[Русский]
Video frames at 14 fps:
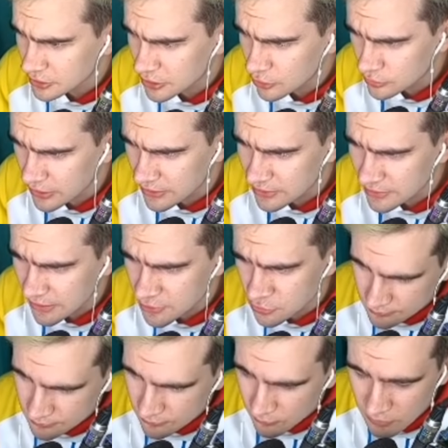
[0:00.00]
никуда не
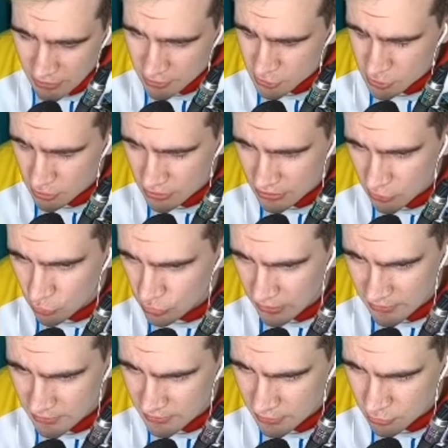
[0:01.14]
дойдет. Уверен, что это
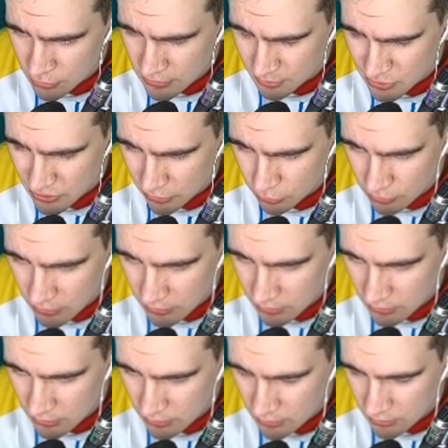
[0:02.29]
никуда не дойдет абсолютно.
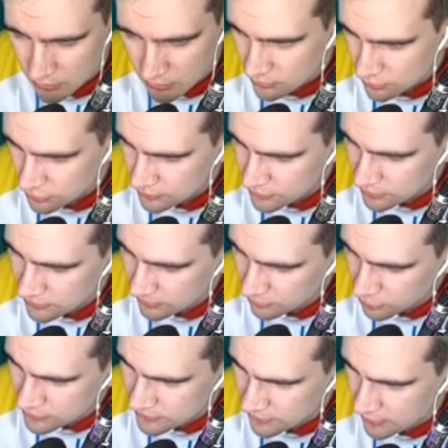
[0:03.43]
Э, что это все
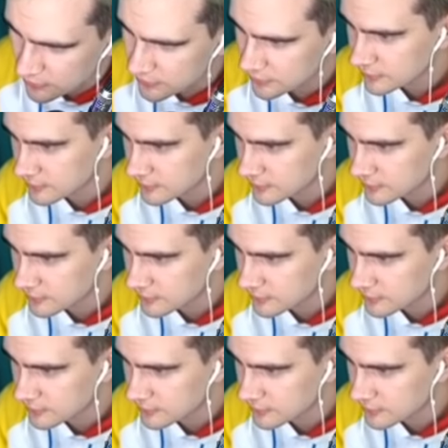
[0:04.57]
замнется как-то.